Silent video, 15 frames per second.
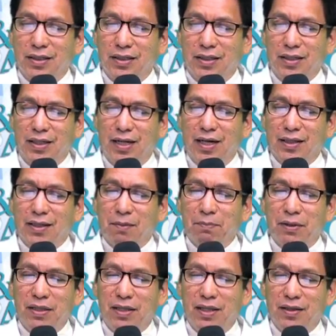Y ella está
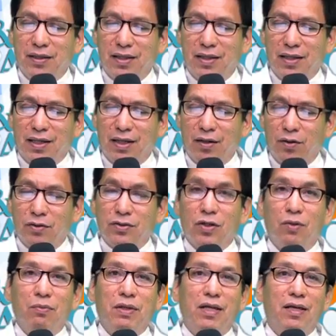pendiente de que no se
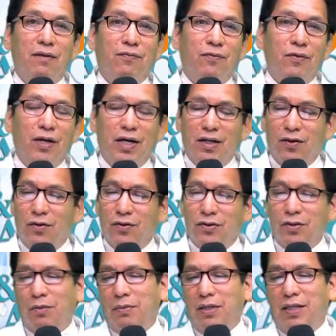olvide del fulano, no
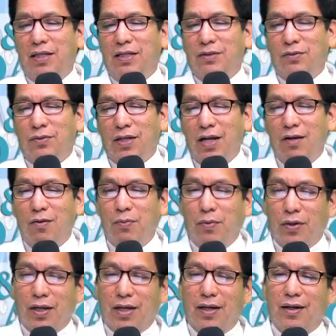se olvide del sutano,
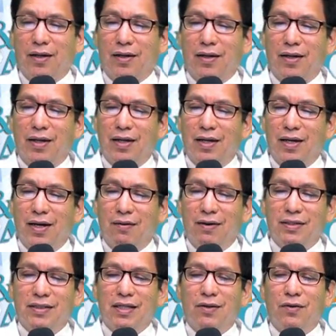porque a
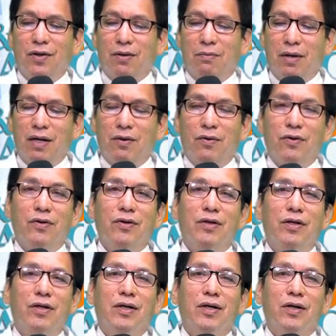veces los hermanos
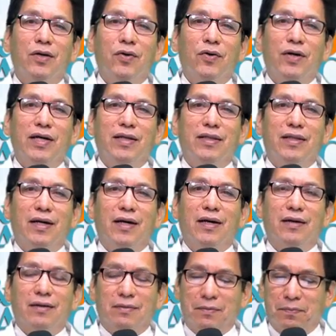nos
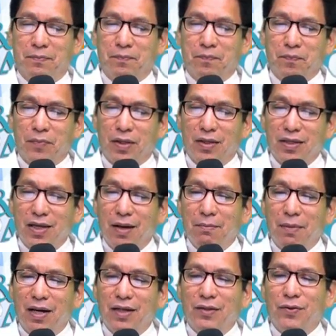están
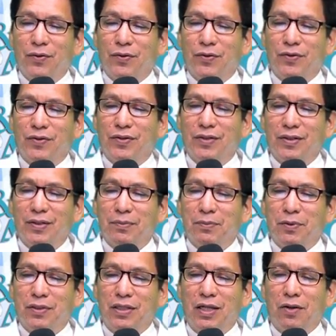llamando
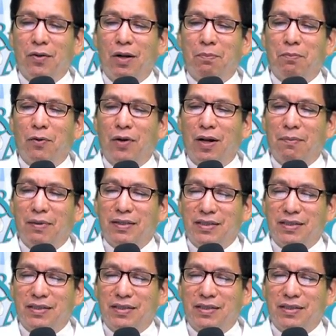posterior al programa.